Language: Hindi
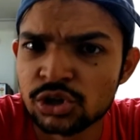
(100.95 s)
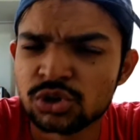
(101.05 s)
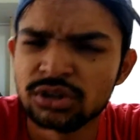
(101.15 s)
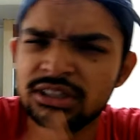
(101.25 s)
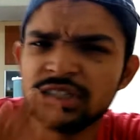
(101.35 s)

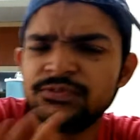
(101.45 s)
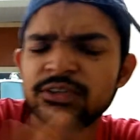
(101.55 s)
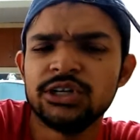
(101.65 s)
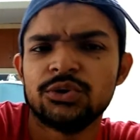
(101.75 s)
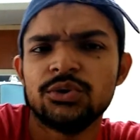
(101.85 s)
सो दिस
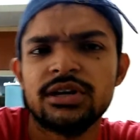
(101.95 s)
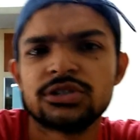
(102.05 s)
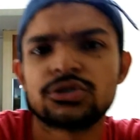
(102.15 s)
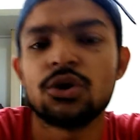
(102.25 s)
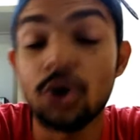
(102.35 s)
वीडियो
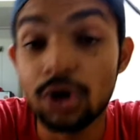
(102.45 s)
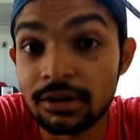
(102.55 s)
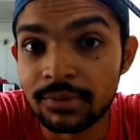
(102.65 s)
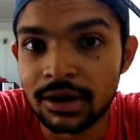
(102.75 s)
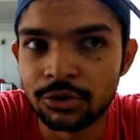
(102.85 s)
इज ऑल
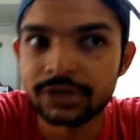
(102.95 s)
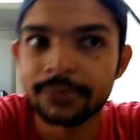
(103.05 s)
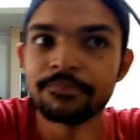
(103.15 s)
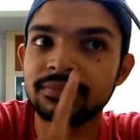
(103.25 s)
अबाउट